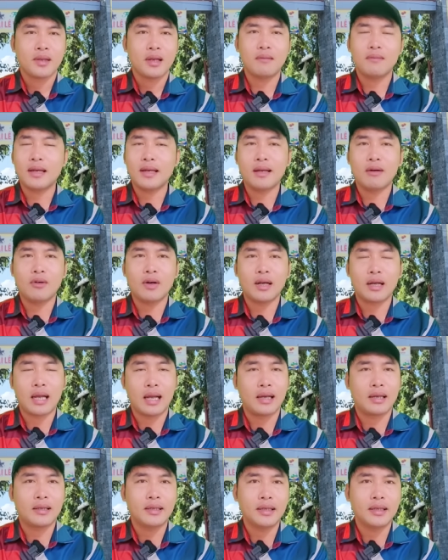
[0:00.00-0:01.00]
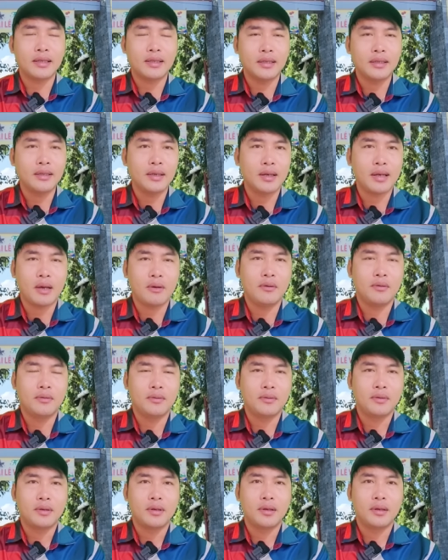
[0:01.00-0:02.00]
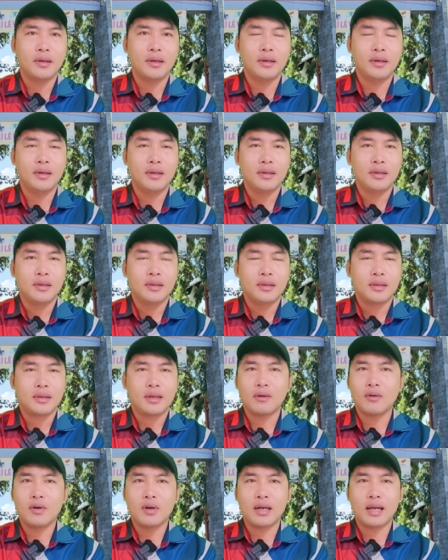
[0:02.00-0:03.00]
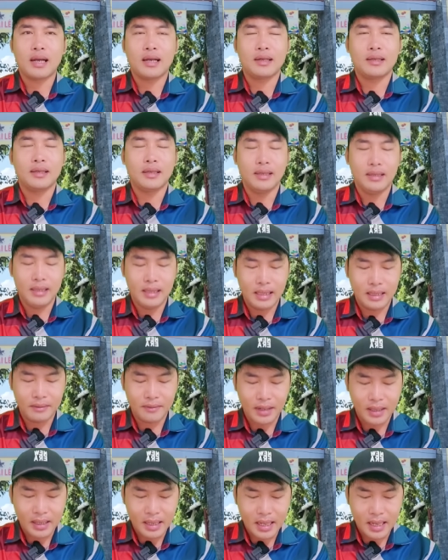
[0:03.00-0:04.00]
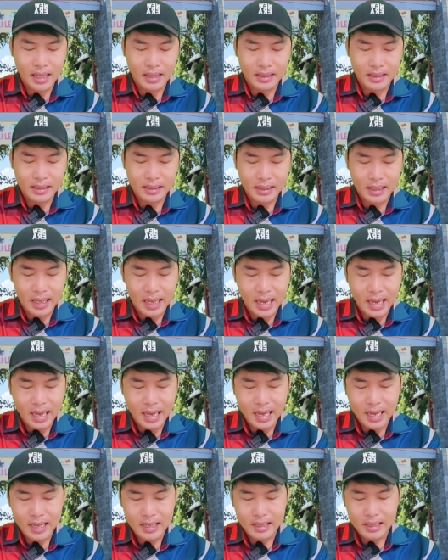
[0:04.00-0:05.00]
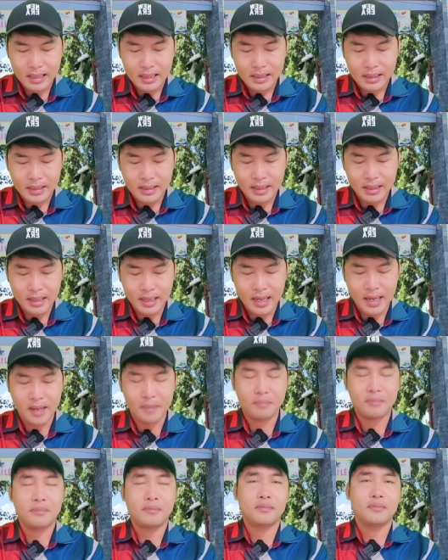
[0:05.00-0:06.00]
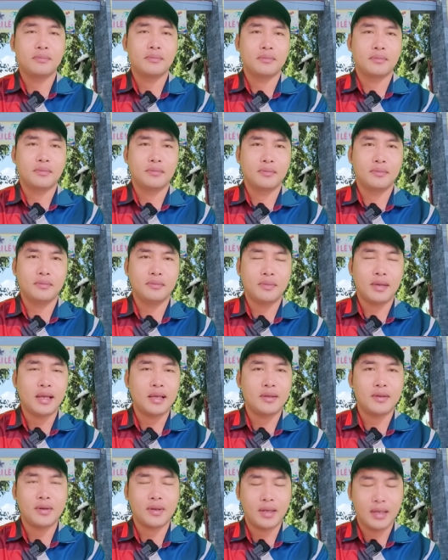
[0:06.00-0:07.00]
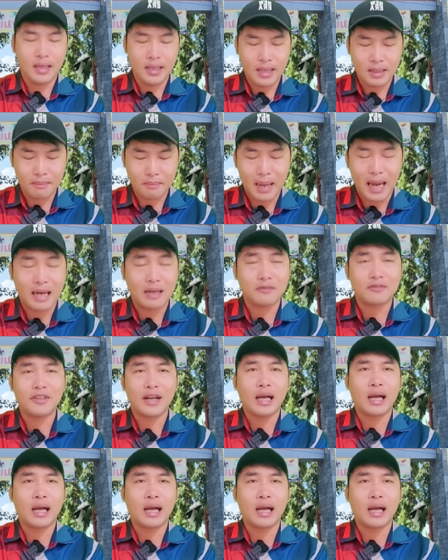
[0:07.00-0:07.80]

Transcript: ông ấy đâu có cần những cái thứ đó đâu à, đâu có cần những cái vấn đề như là chứng điệp ừ, hay cho đến là bằng phật